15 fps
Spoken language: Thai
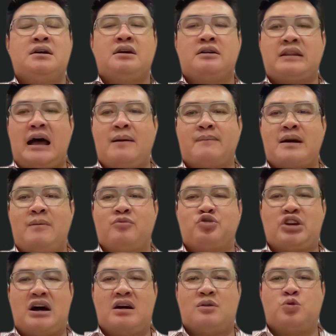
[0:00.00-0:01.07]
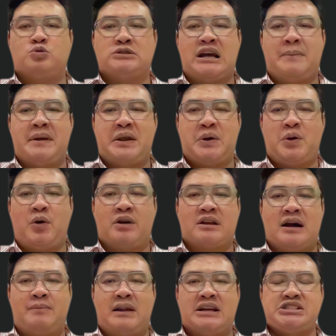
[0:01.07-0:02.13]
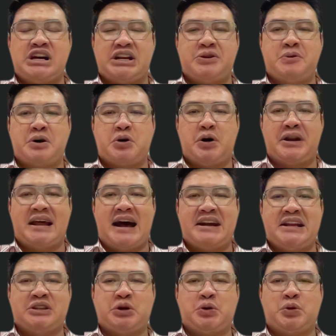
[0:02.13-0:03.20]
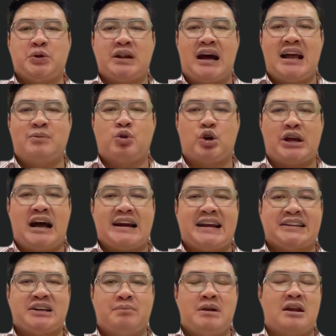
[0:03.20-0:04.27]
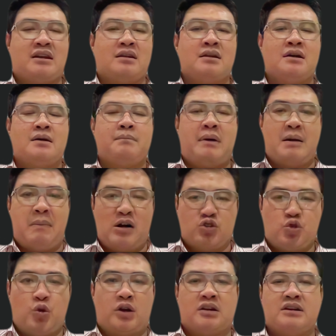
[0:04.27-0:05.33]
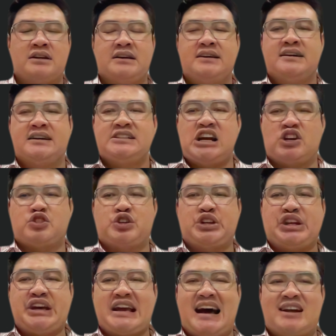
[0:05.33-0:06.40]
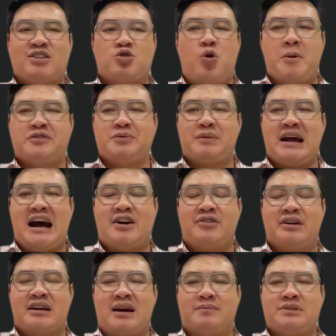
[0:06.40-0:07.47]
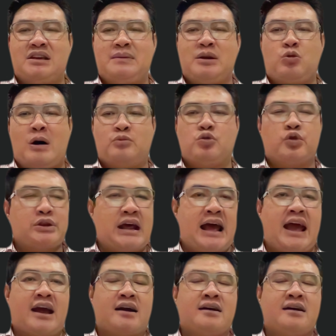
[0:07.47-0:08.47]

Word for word: ตามคำสั่งกรุงเทพมหานครครับหลังจากที่ว่าก่อนหน้านี้ต้องงดให้บริการงานทะเบียนไปบางส่วนจากสถานการณ์โควิด -19 นะครับที่มีความรุนแรง